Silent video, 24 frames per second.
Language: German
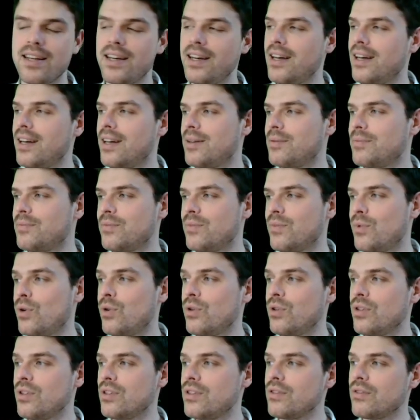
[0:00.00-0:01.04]
ähm,
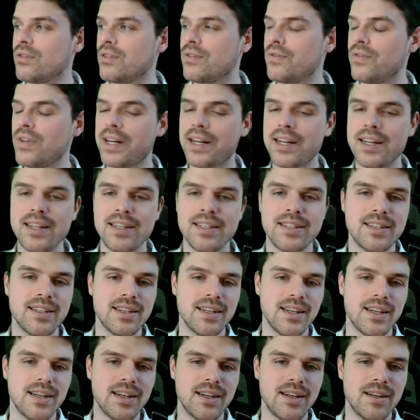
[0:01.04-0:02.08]
und, und wirklich
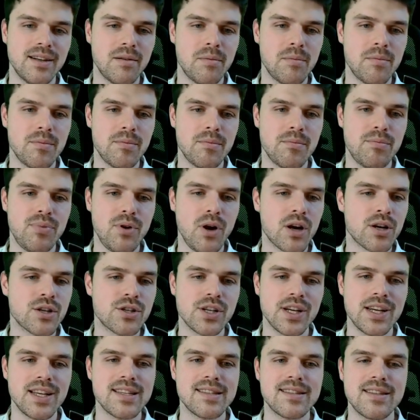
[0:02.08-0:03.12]
äh,
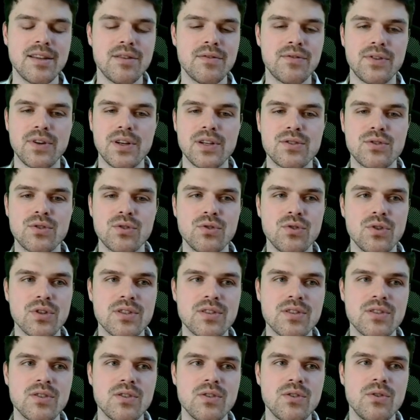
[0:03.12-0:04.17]
Blockchain sinnvoll zu
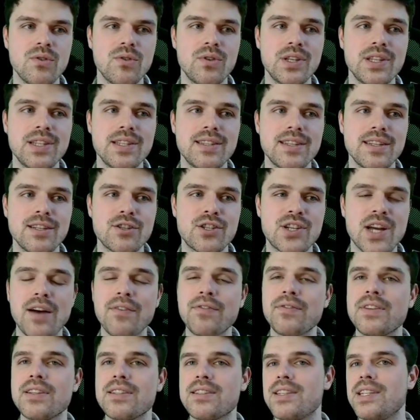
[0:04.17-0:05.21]
nutzen und äh,
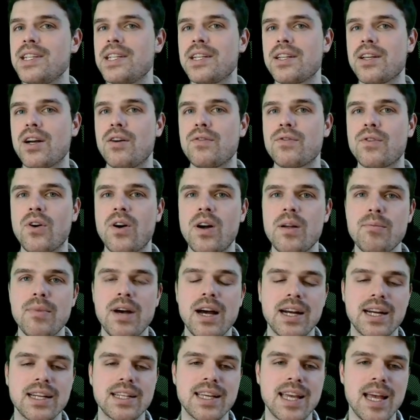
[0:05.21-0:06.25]
schaffen es nicht, auf
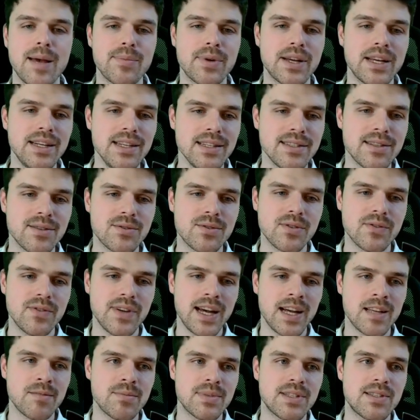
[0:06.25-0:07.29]
CoinMarketCap gelistet zu
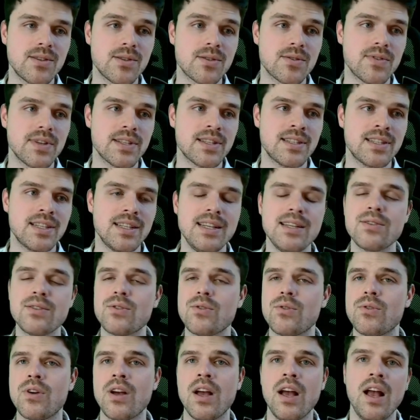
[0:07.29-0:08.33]
werden, beziehungsweise die
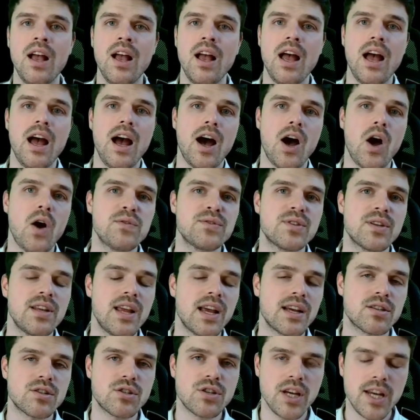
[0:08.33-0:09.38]
Listung auf so einem
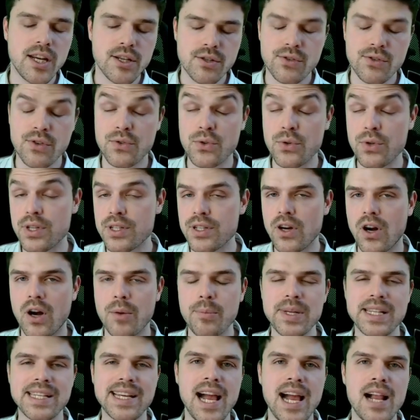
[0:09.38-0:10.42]
Exchange ist natürlich auch
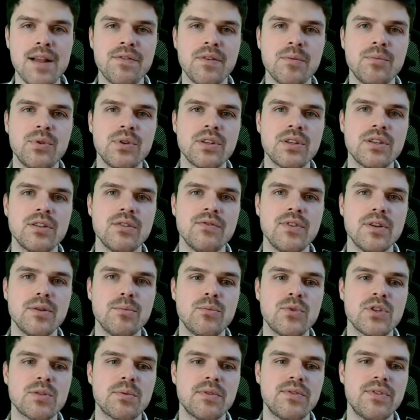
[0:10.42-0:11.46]
mit Geld verbunden,
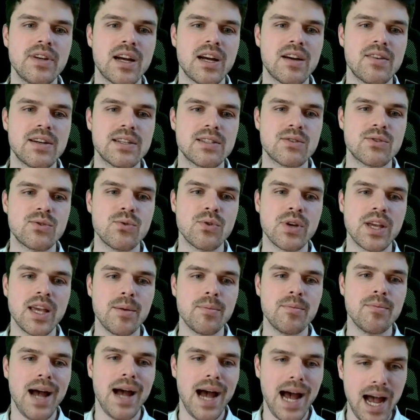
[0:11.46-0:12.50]
muss man fairerweise
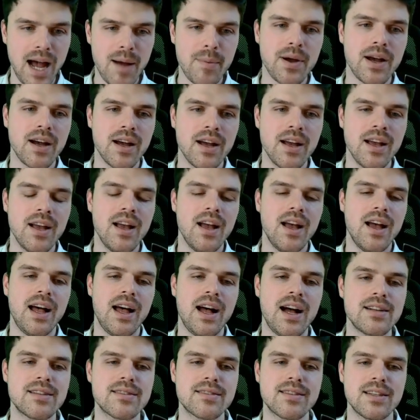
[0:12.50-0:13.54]
zugeben. Aber
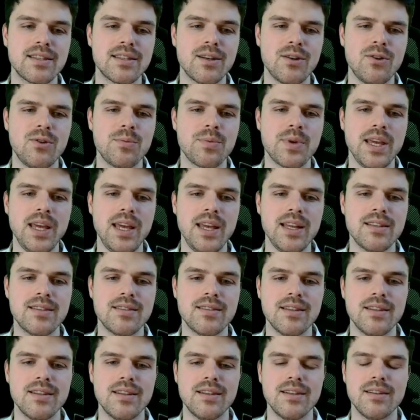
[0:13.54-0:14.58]
als es dann darum
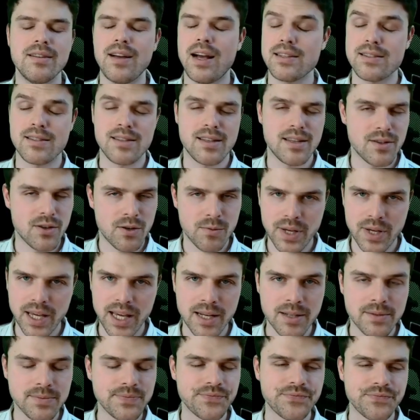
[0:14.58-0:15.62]
geht, äh, als es dann darum
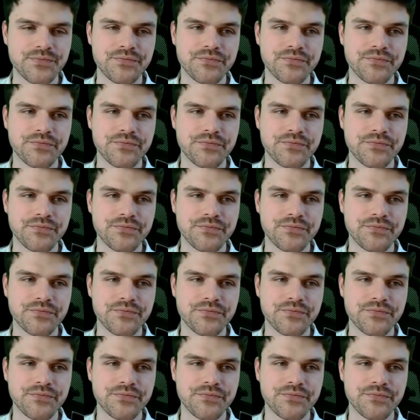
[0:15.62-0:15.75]
ging,